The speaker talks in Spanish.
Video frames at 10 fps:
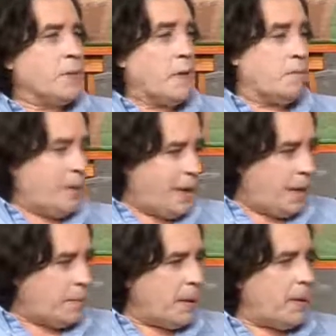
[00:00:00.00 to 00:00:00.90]
en
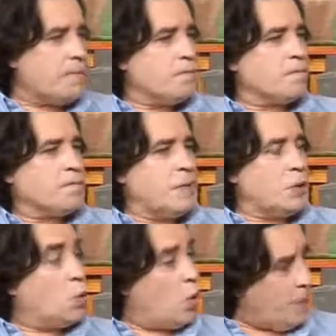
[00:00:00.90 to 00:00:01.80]
breve
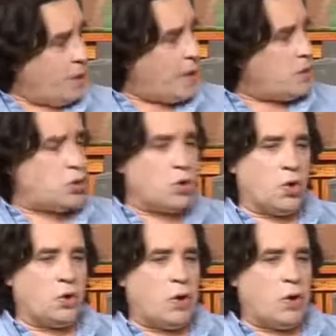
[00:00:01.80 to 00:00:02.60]
de tu comienzo,